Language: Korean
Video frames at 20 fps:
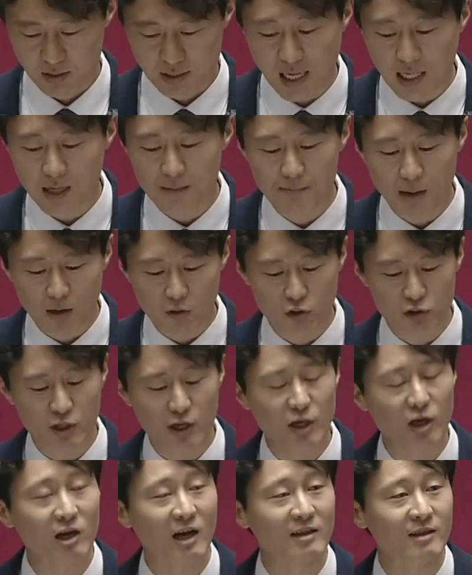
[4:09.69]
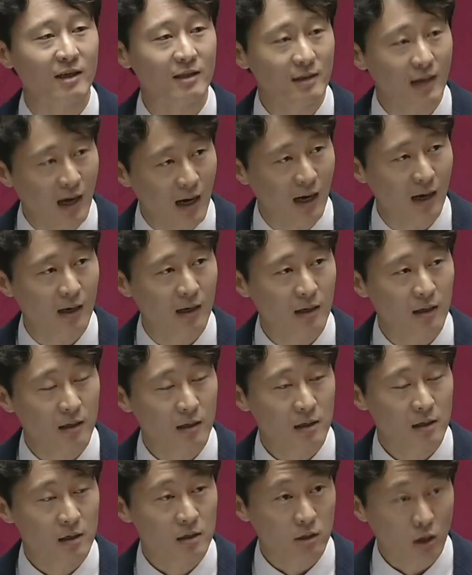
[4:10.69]
사람 바꿔서 해결 안 된다.
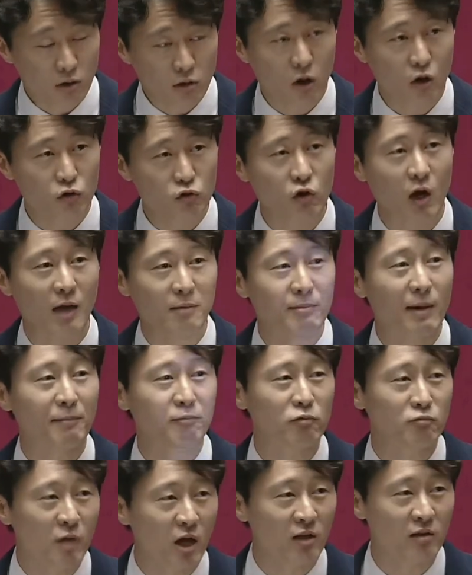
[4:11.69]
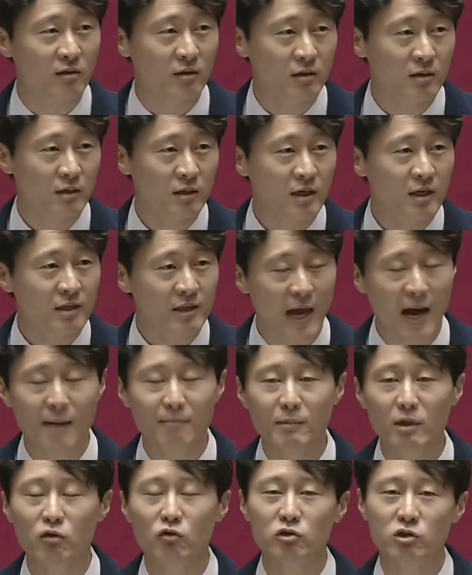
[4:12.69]
선거구조 안 바꾸면
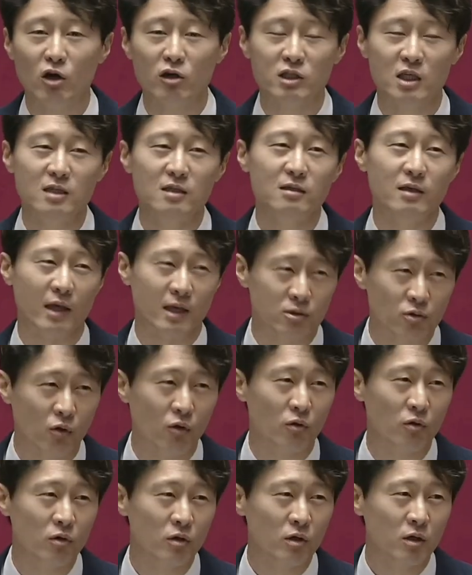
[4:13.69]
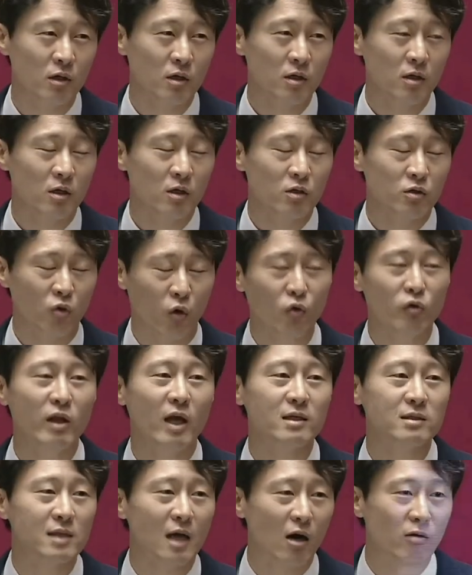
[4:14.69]
대한민국 정치는 계속
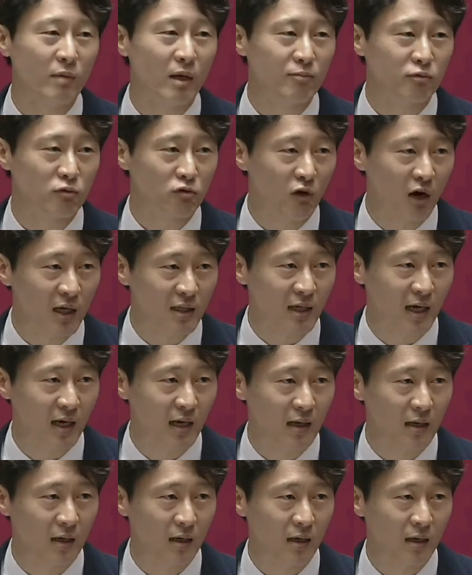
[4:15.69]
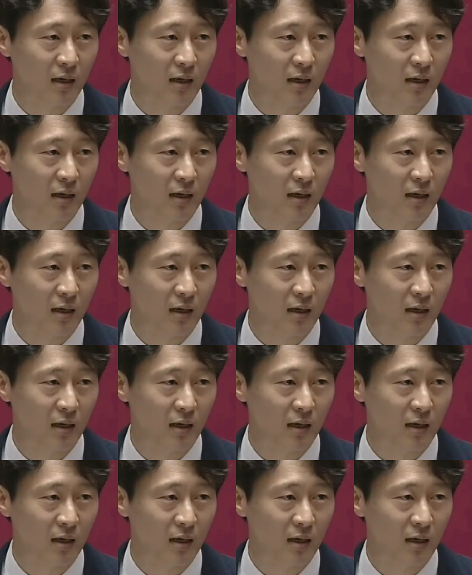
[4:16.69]
동네 싸움에 불과하다.